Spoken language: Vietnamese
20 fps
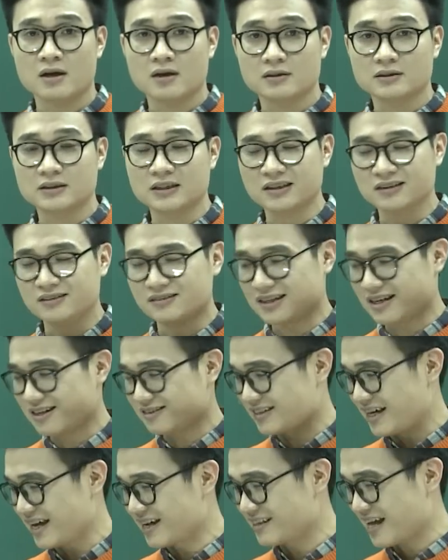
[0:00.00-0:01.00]
Nhưng à,
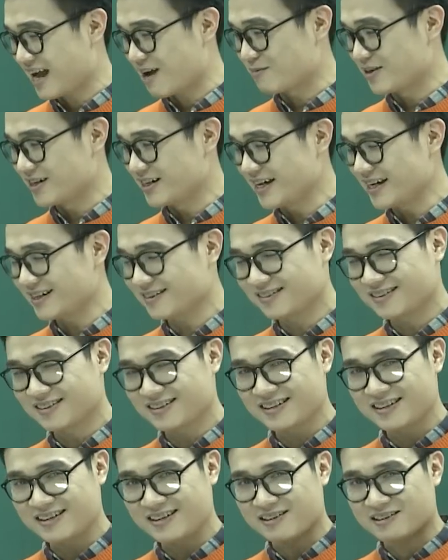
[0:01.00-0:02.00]
thê thảm hơn hết,
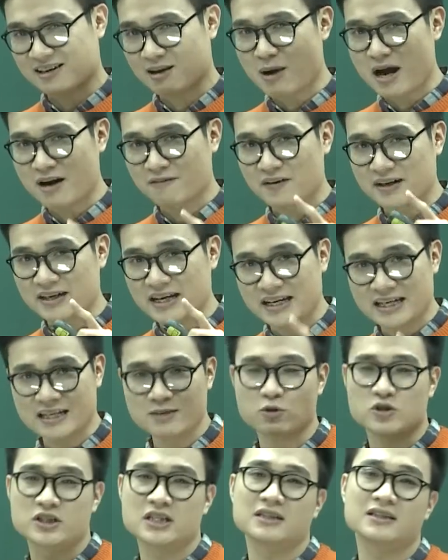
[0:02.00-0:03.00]
các bạn phải để ý đến
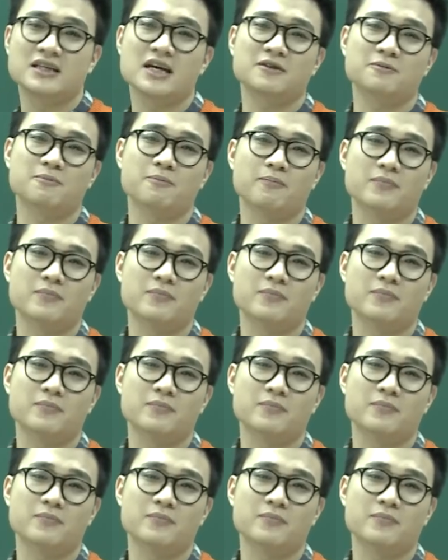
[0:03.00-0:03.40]
một chi tiết.